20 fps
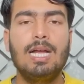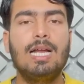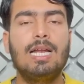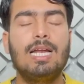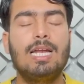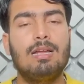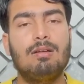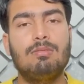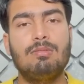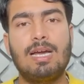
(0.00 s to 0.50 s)

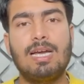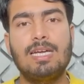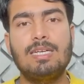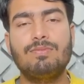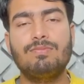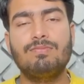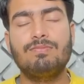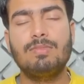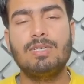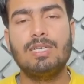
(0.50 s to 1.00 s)
लव
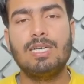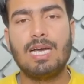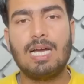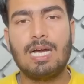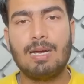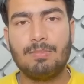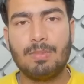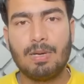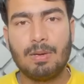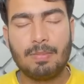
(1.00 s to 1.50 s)
लाइफ में
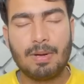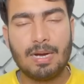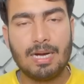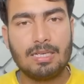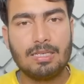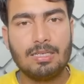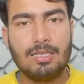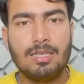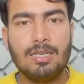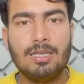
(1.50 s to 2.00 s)
आपके
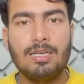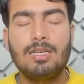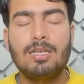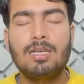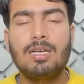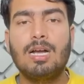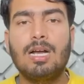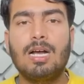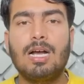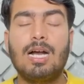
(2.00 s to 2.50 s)
पार्टनर
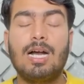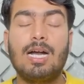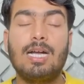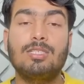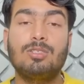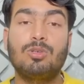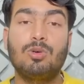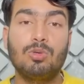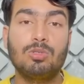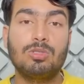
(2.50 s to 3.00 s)

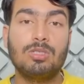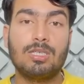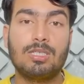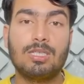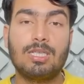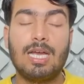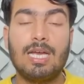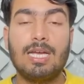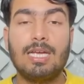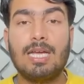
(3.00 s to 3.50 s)
आज हो
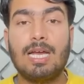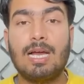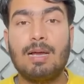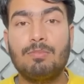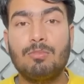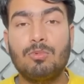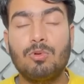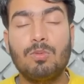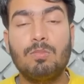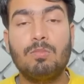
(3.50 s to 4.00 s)
सकता है कि
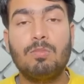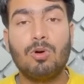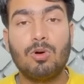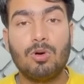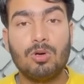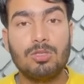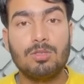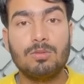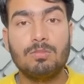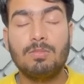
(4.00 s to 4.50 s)
आपको
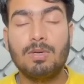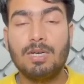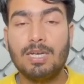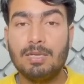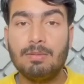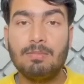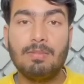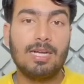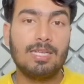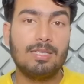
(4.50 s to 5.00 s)
बहुत
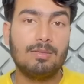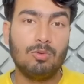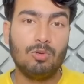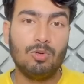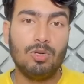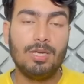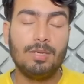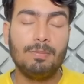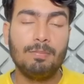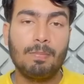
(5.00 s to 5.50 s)
बड़ी बात
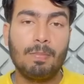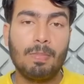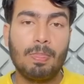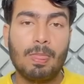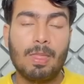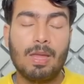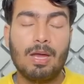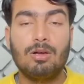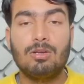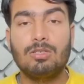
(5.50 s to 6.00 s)
बोलें
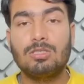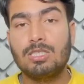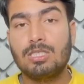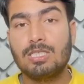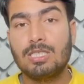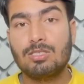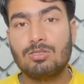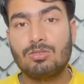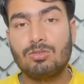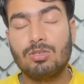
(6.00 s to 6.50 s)
और
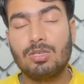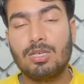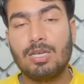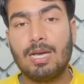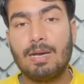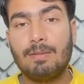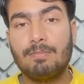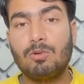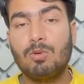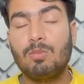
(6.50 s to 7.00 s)
जिससे सुन के
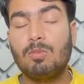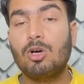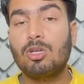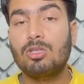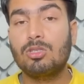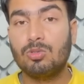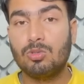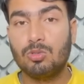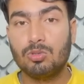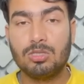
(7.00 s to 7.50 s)
आपको
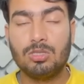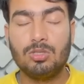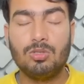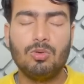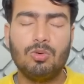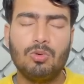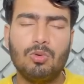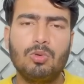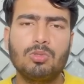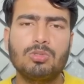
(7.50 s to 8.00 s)
बहुत खुशी हो
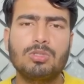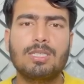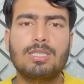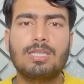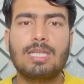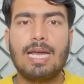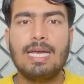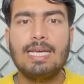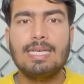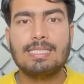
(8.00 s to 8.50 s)
हो
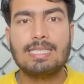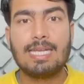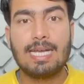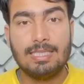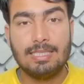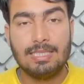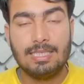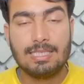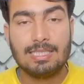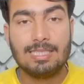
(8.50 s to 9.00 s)
सकता है ये
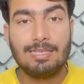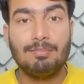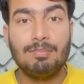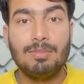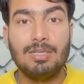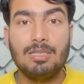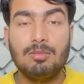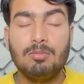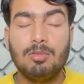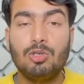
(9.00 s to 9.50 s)
शादी के
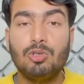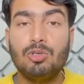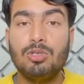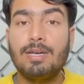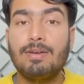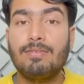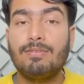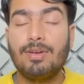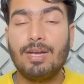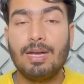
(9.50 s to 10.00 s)
संबंध में हो
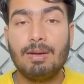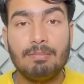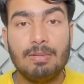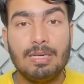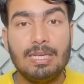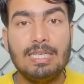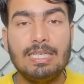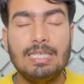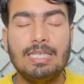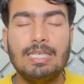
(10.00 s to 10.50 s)
या
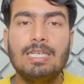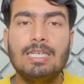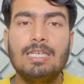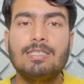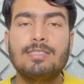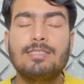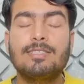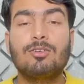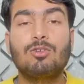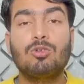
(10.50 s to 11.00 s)
फैमिली
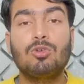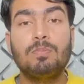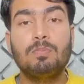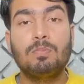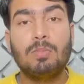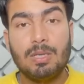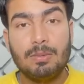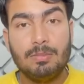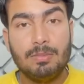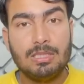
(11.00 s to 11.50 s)
से कोई
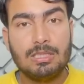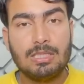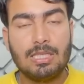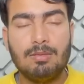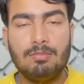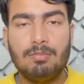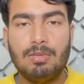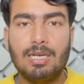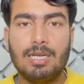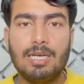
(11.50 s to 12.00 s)
परमिशन
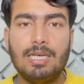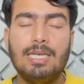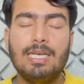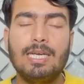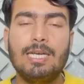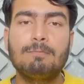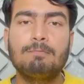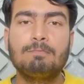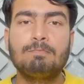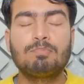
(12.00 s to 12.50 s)
मिल गई
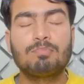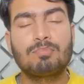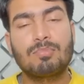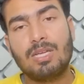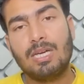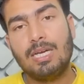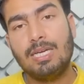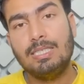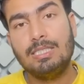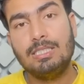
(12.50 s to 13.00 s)
है
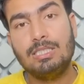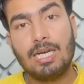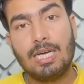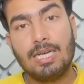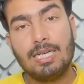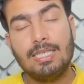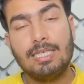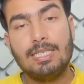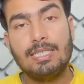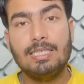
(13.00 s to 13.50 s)
कहीं
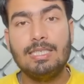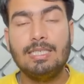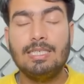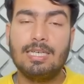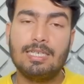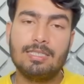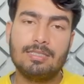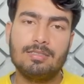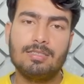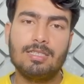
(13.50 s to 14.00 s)
जाने की
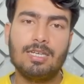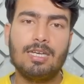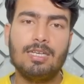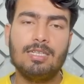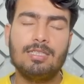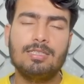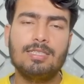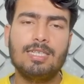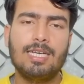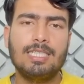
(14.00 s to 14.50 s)
या
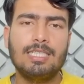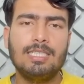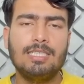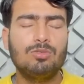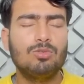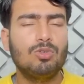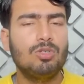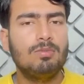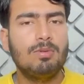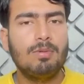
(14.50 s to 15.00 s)
इत्यादि
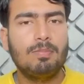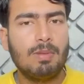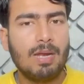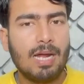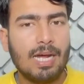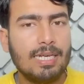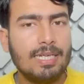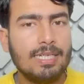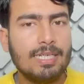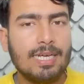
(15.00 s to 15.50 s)
कोई भी
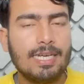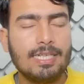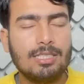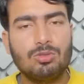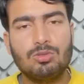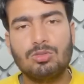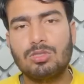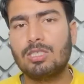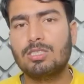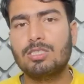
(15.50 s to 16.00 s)
प्लानिंग है
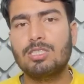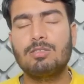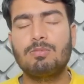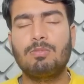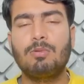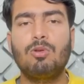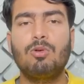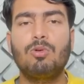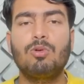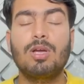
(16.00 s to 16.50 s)
जो
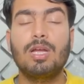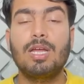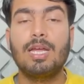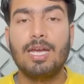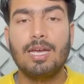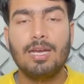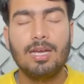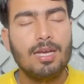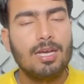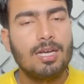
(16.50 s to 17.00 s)
सक्सेसफुल हो गई
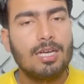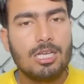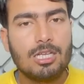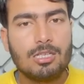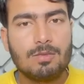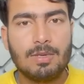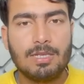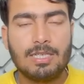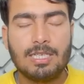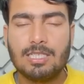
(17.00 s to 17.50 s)
है इस
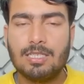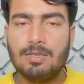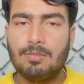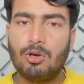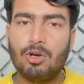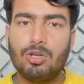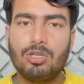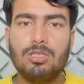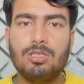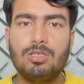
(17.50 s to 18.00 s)
वजह से
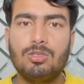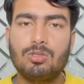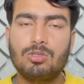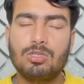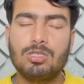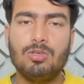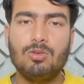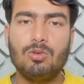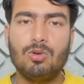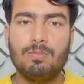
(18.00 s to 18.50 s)
बहुत ही
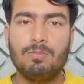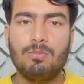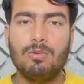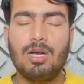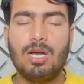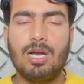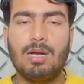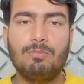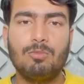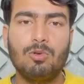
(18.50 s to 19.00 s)
खुशी हो
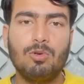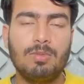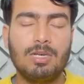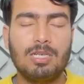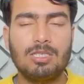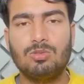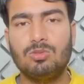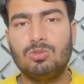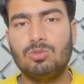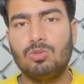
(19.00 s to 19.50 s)
आपको
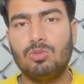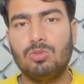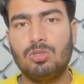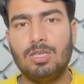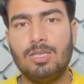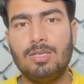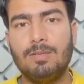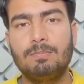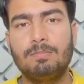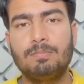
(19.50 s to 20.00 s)
महसूस
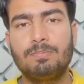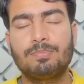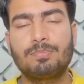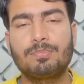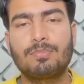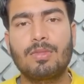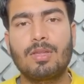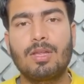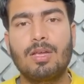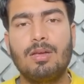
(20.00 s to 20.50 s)
होगी
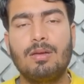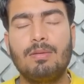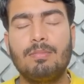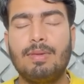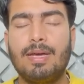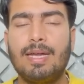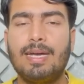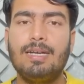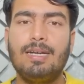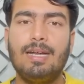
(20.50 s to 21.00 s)

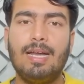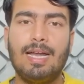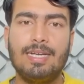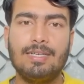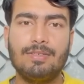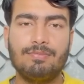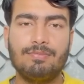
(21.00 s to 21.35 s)
मैरिड लाइफ